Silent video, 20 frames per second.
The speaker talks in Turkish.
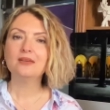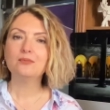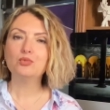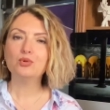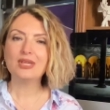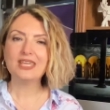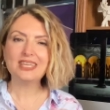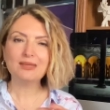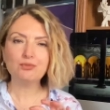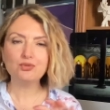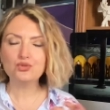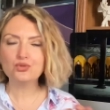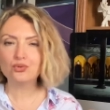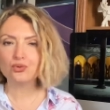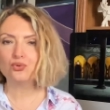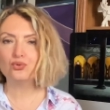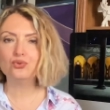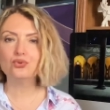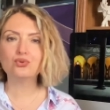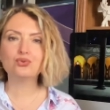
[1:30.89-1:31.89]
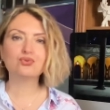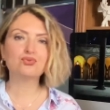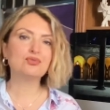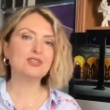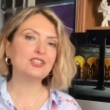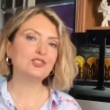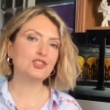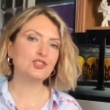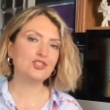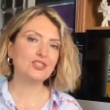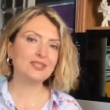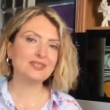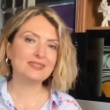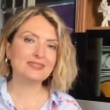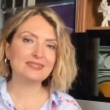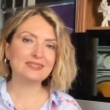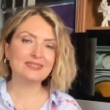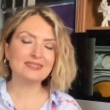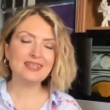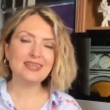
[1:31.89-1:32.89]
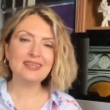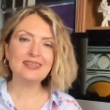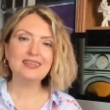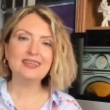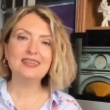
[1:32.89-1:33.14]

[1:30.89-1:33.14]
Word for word: Bu iki buçuk günlük süreç içerisinde